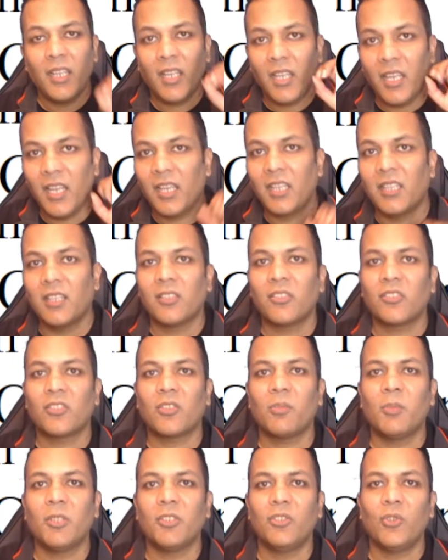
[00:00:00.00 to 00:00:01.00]
एक
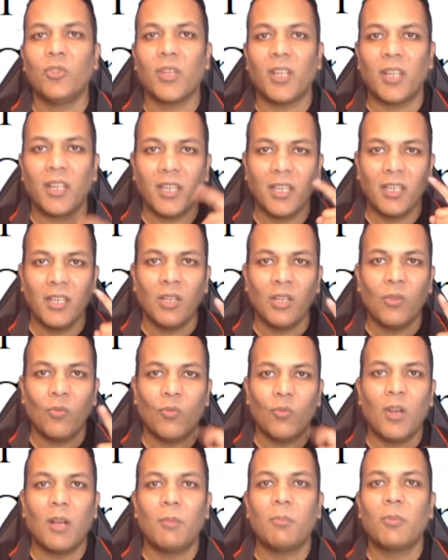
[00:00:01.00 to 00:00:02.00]
कस्टमर जो है
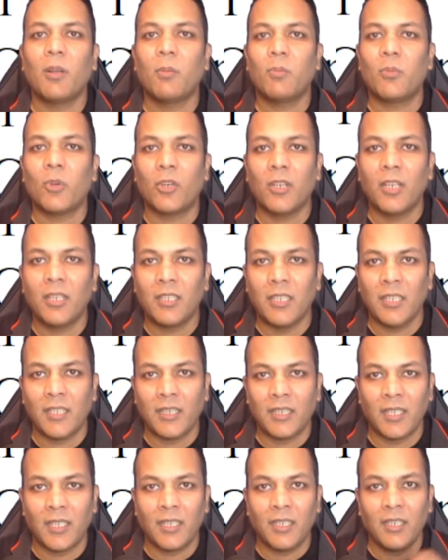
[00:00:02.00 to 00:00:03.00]
वो आपका प्रोडक्ट
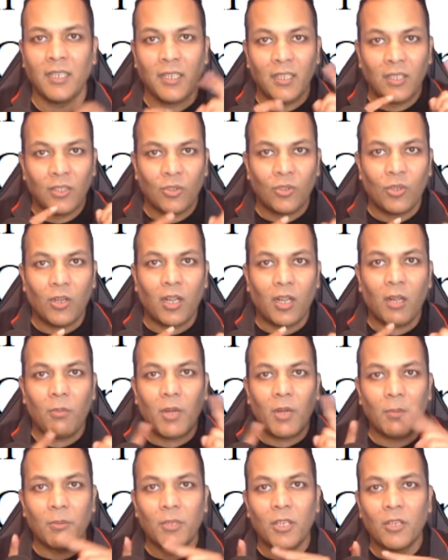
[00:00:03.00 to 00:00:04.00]
लेता है तो अब
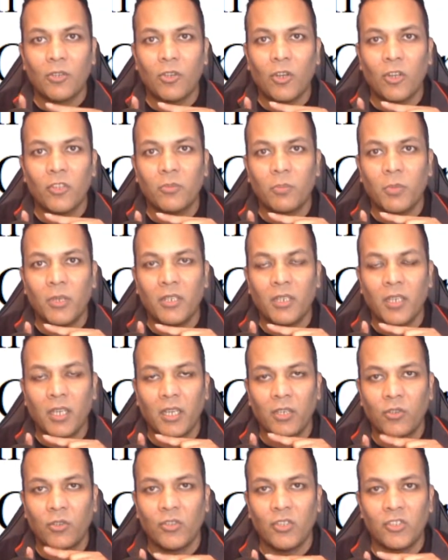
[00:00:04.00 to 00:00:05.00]
आपकी कॉस्ट पर
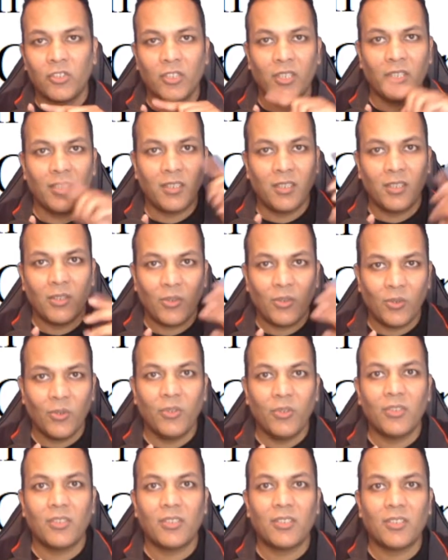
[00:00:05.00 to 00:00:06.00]
एक्विजिशन
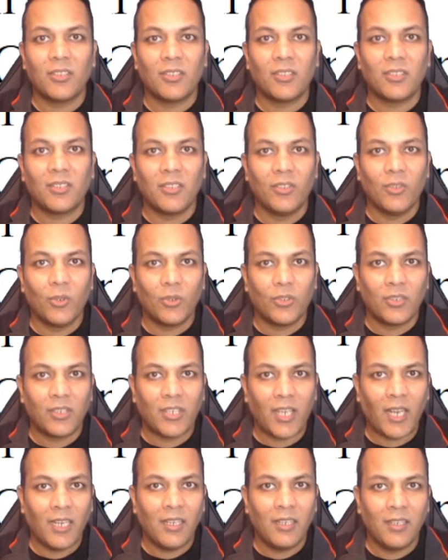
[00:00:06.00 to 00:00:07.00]
उन जो
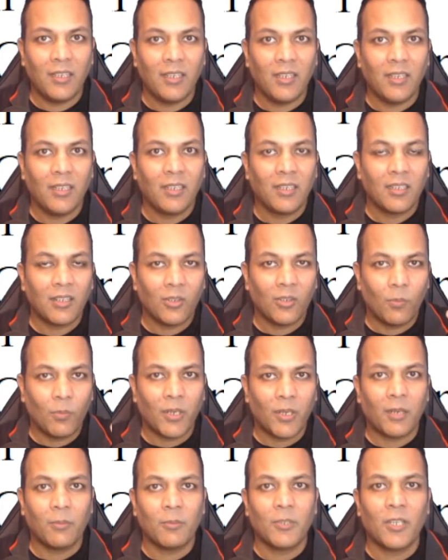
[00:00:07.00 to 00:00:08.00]
टेन के
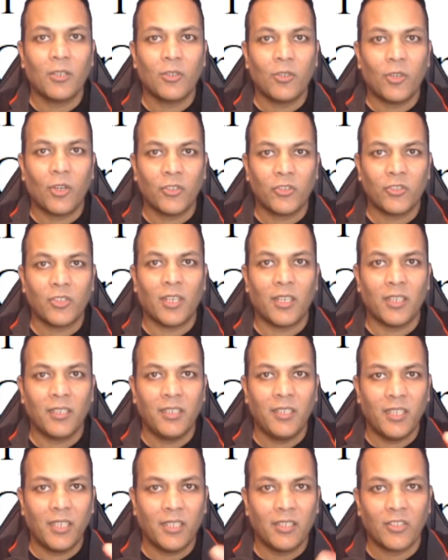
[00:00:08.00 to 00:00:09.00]
ऊपर आपकी कॉस्ट आ
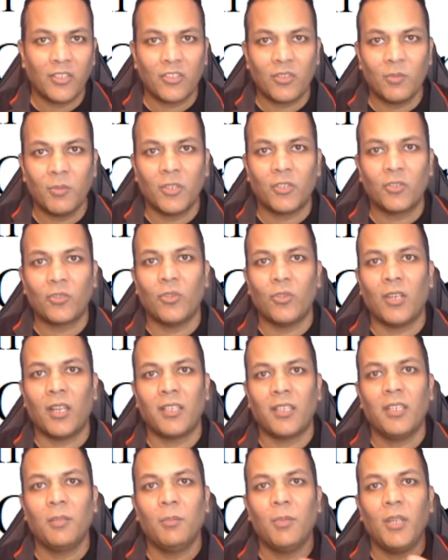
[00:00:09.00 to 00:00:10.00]
रही है कस्टमर्स को
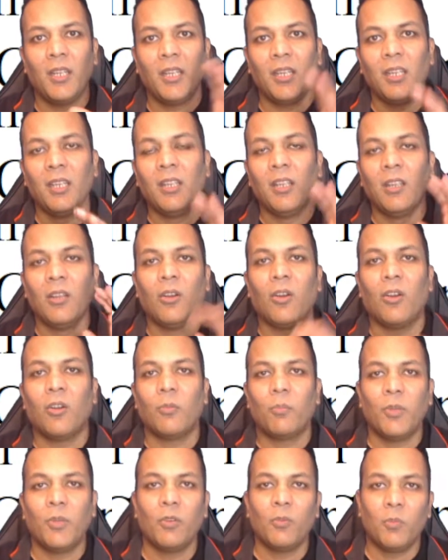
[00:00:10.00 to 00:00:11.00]
लाने में
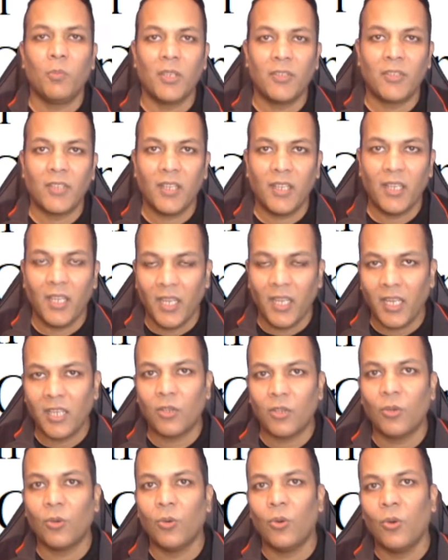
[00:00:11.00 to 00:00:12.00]
और फिर उनमें से एक
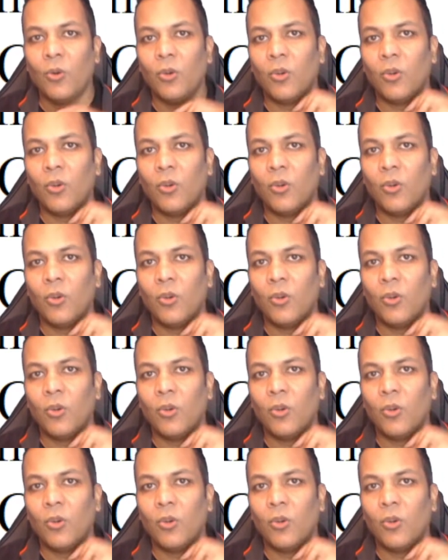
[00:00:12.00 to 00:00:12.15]
को